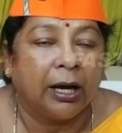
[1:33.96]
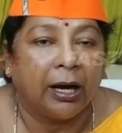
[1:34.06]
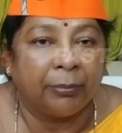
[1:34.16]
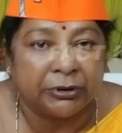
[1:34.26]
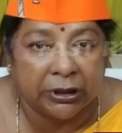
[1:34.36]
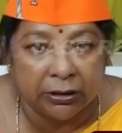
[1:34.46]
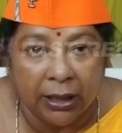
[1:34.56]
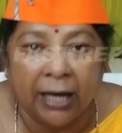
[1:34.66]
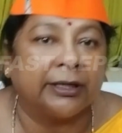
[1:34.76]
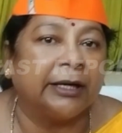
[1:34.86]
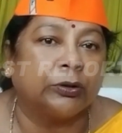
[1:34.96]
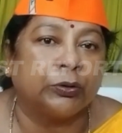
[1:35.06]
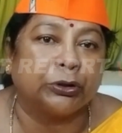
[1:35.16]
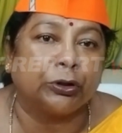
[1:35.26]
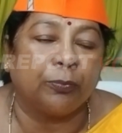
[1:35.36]
আমাদের আদায়
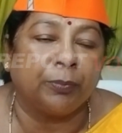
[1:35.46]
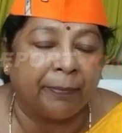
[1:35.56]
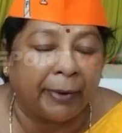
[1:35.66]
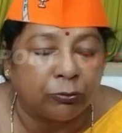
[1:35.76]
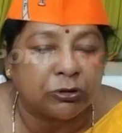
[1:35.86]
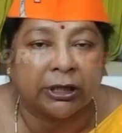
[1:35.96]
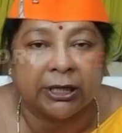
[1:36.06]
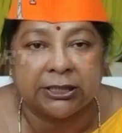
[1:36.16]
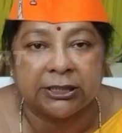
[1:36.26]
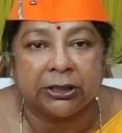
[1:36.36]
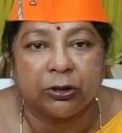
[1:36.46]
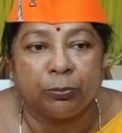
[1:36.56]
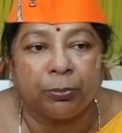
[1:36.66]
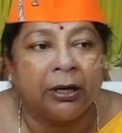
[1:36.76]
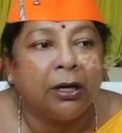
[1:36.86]
করতে হবে মানুষের কাছে যেতে
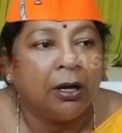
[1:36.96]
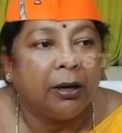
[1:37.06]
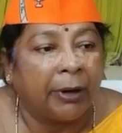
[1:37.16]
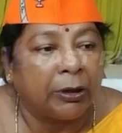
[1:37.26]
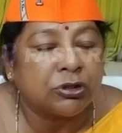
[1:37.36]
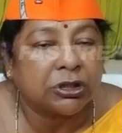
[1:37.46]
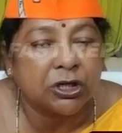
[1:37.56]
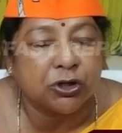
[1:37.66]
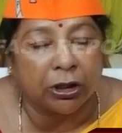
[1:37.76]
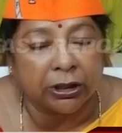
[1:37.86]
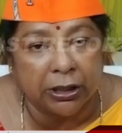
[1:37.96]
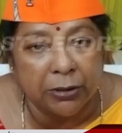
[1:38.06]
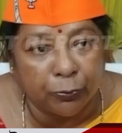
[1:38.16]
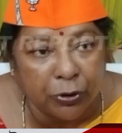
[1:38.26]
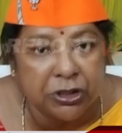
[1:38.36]
হবে মানুষকে সরকারি
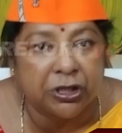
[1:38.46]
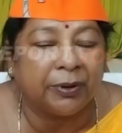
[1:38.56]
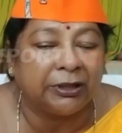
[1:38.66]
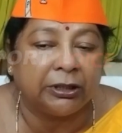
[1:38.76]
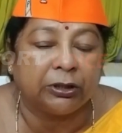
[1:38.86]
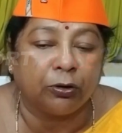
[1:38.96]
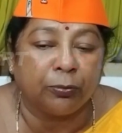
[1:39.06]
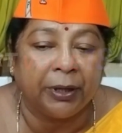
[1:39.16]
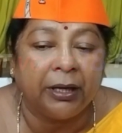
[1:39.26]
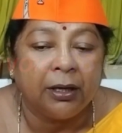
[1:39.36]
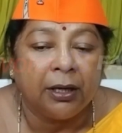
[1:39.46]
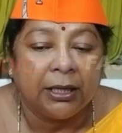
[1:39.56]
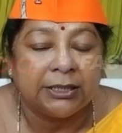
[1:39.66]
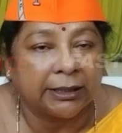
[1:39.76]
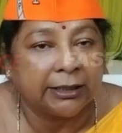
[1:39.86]
পরিষেবা দিতে হবে
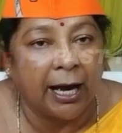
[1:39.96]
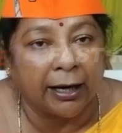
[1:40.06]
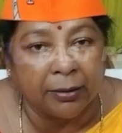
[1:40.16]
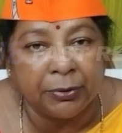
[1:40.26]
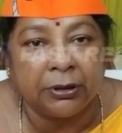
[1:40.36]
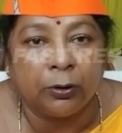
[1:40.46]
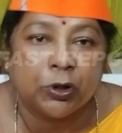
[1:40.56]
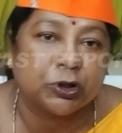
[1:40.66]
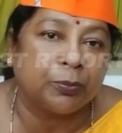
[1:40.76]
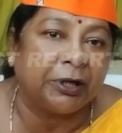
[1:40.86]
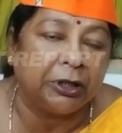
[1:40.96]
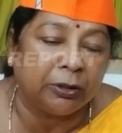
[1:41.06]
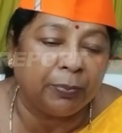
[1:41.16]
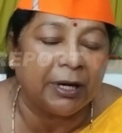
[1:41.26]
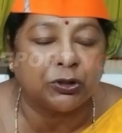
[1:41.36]
যাতে আগামী লোকসভা
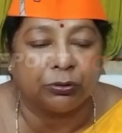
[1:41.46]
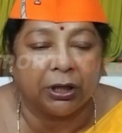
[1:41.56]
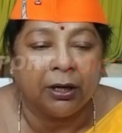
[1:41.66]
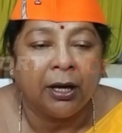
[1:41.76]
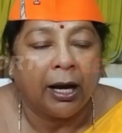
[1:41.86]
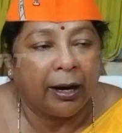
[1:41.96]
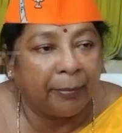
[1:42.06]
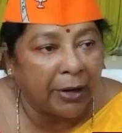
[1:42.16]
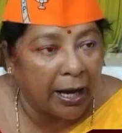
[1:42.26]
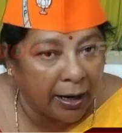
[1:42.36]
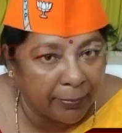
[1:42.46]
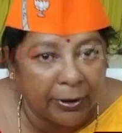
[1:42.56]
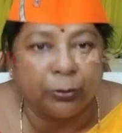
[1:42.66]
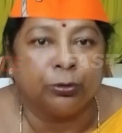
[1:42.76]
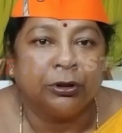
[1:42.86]
নির্বাচনে আমরা
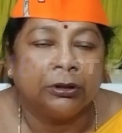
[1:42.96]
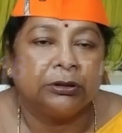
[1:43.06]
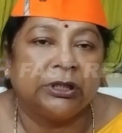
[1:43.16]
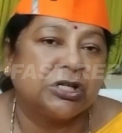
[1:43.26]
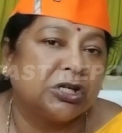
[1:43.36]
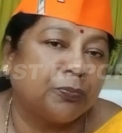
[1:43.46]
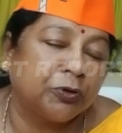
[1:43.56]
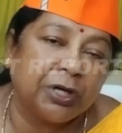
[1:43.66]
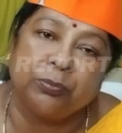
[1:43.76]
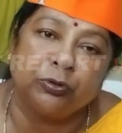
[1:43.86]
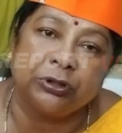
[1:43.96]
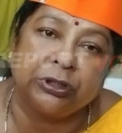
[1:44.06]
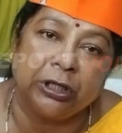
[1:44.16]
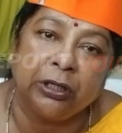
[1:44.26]
আবারও দেশের প্রধানমন্ত্রী